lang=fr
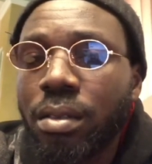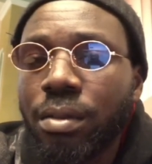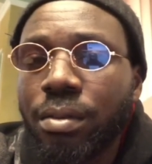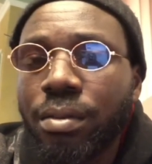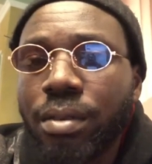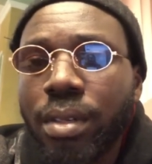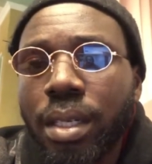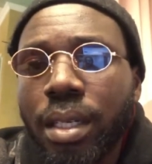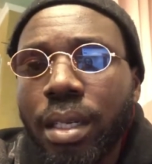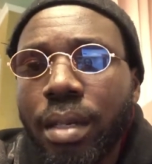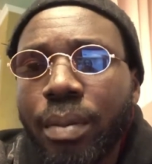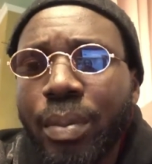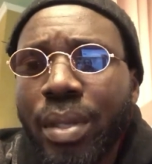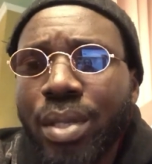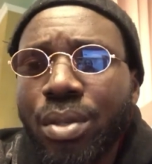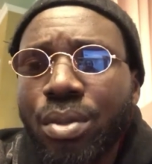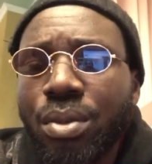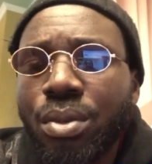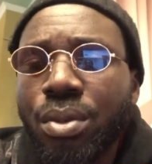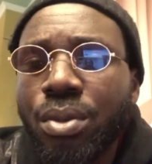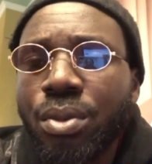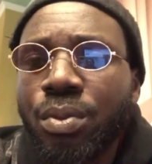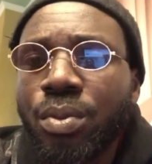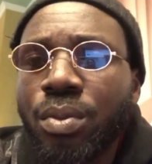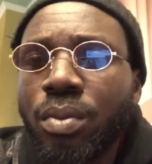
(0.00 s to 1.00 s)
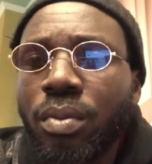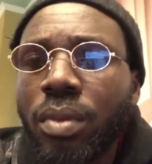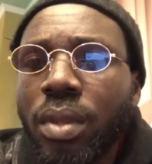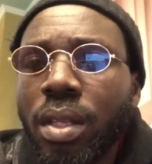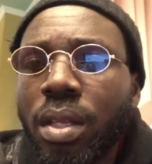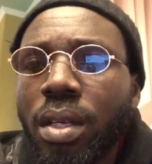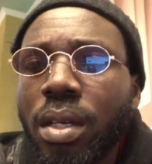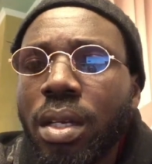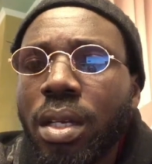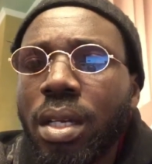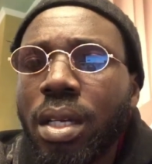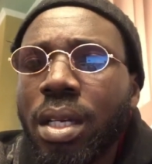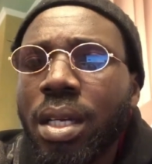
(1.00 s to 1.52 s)
Voilà, parce que
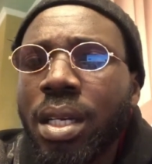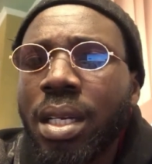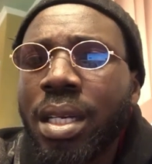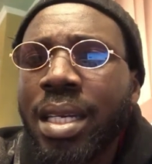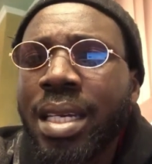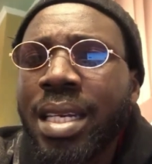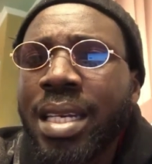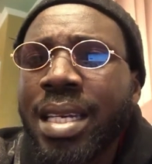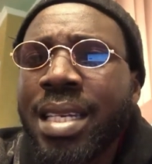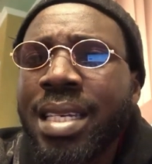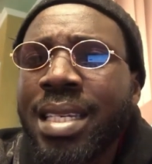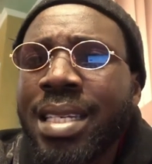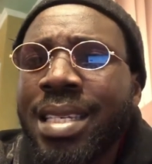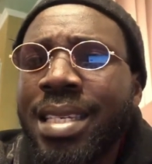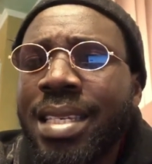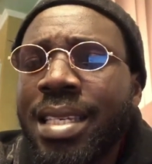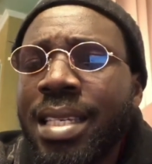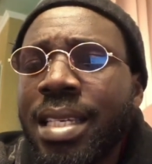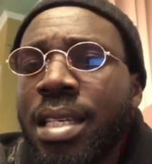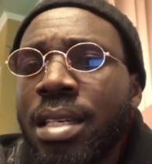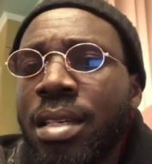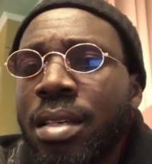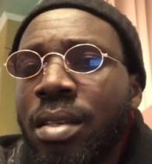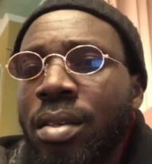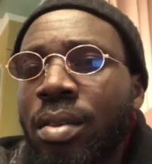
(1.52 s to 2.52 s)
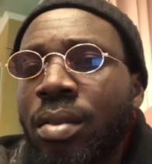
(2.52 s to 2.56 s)
si,